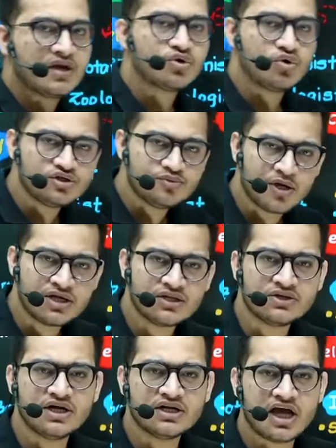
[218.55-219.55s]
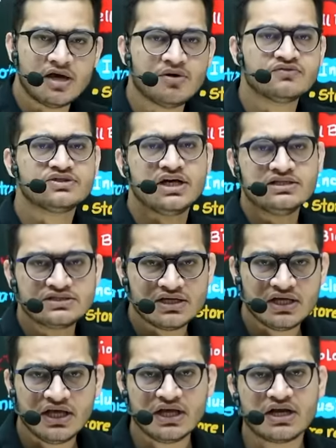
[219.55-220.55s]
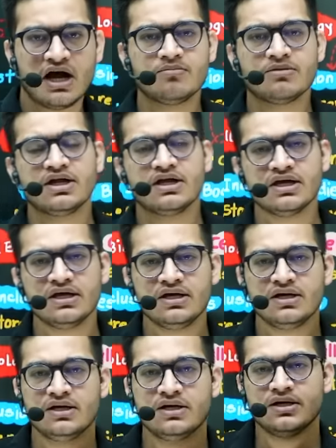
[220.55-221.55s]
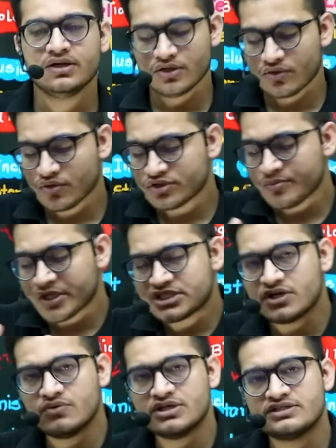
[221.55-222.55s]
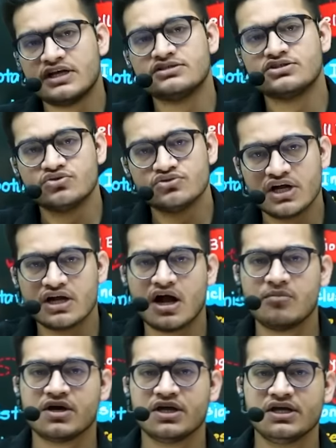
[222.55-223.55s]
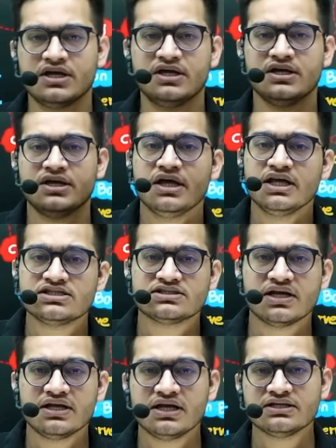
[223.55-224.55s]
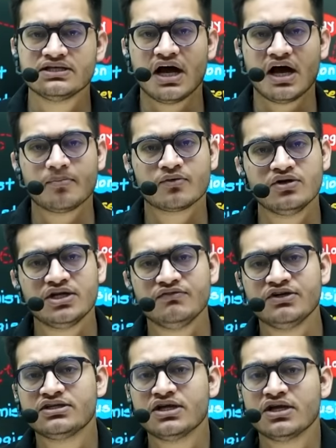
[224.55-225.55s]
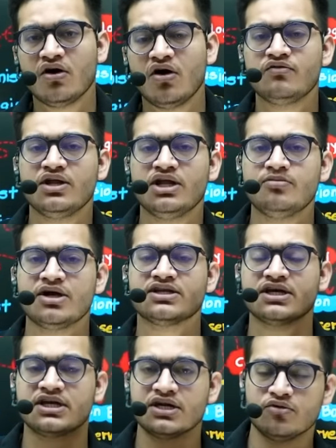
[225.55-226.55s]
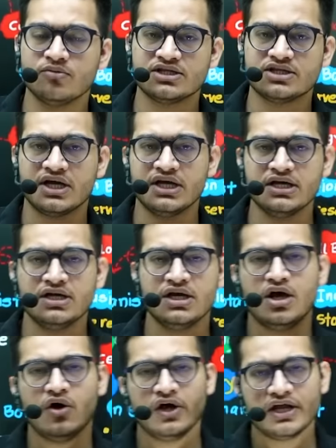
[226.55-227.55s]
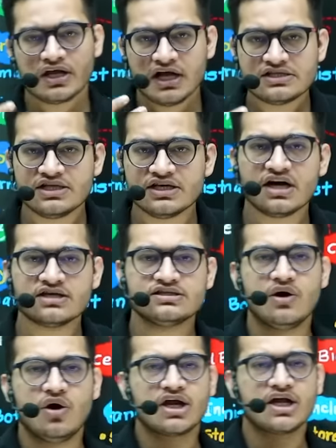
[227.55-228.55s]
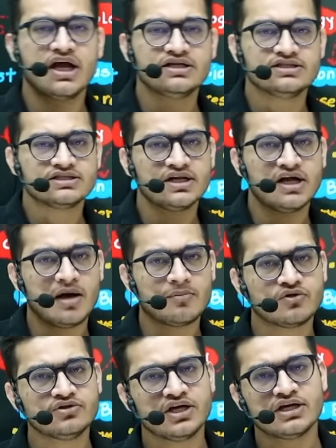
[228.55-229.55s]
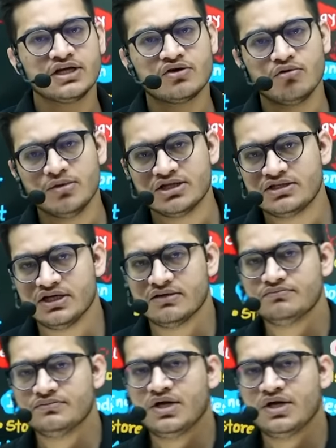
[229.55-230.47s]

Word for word: कुछ पर्टिकुलर टाइप ऑफ सेल्स एक काम करेंगे कुछ बचे हुए सेल्स दूसरा काम करेंगे इस तरीके से आपको डिवीजन ऑफ लेबर देखने को मिलता है और एक अच्छी खासी ऑर्गेनाइजेशन आपको देखने को मिलती है